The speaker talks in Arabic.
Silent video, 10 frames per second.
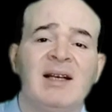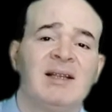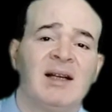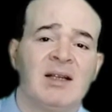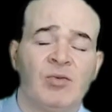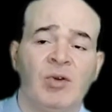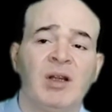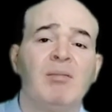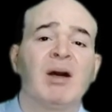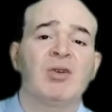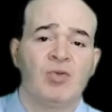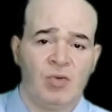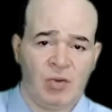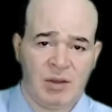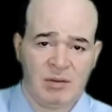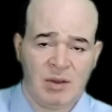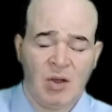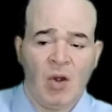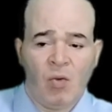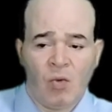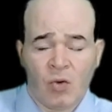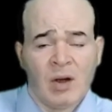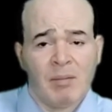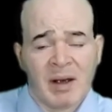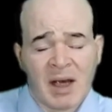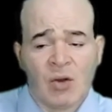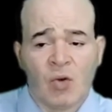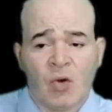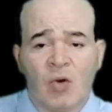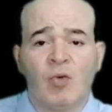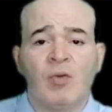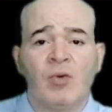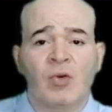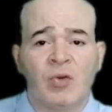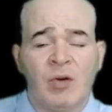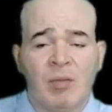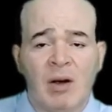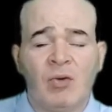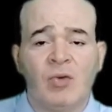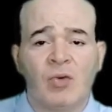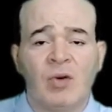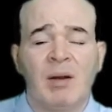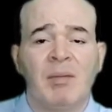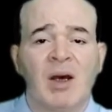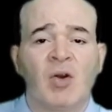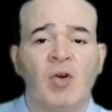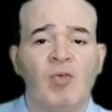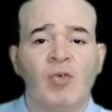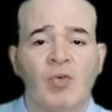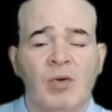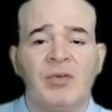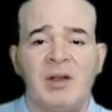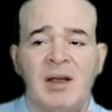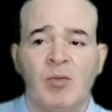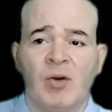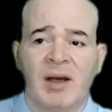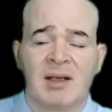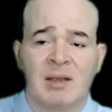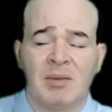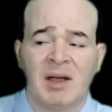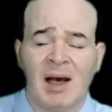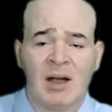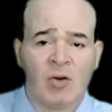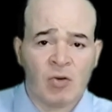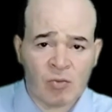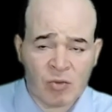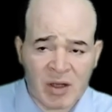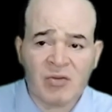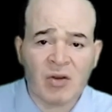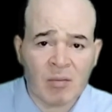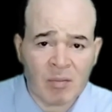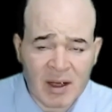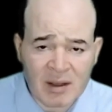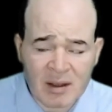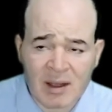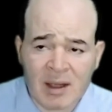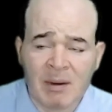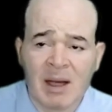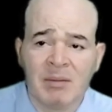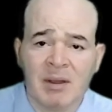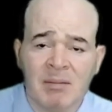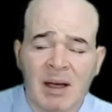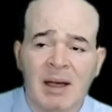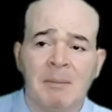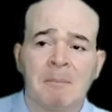ريزرفوار ده المخزون وكل ما كان الهرمون بروتين باوند كل ما كان عمره طويل في الدم وهكذا من اعلى الهرمونات في البايندنج يا جماعه بيبقى